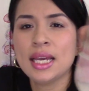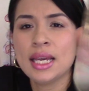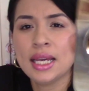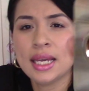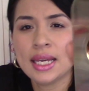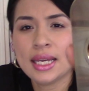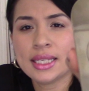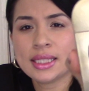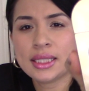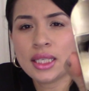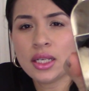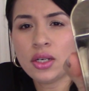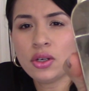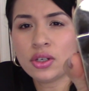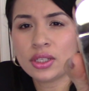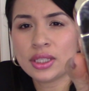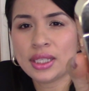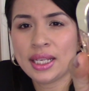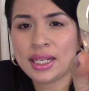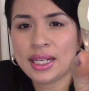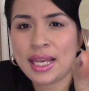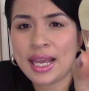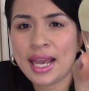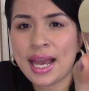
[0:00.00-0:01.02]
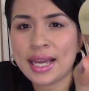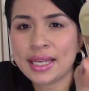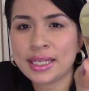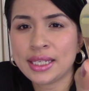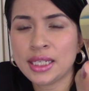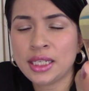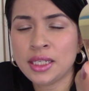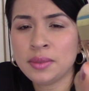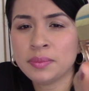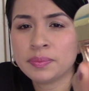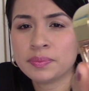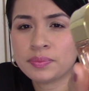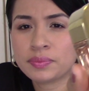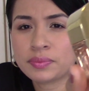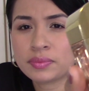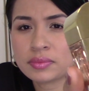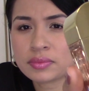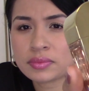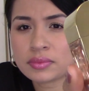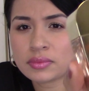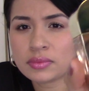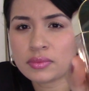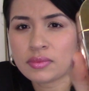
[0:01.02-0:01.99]
Este lo ordené allí.
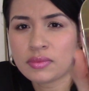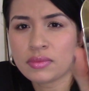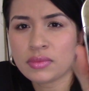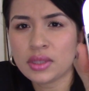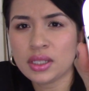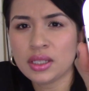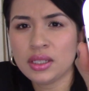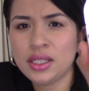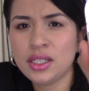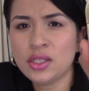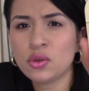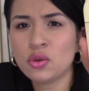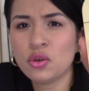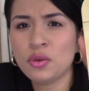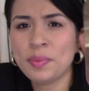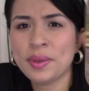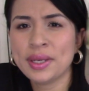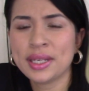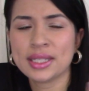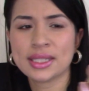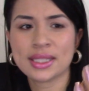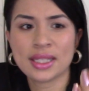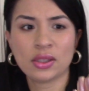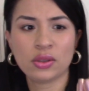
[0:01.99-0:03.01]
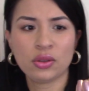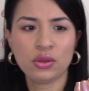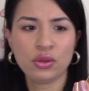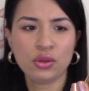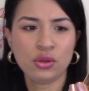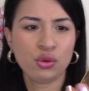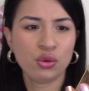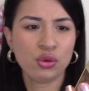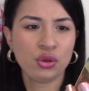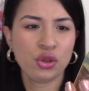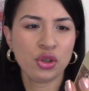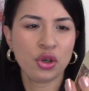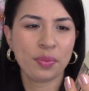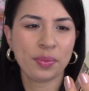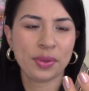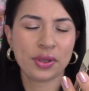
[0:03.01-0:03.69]
Disculpen que está todo sucio,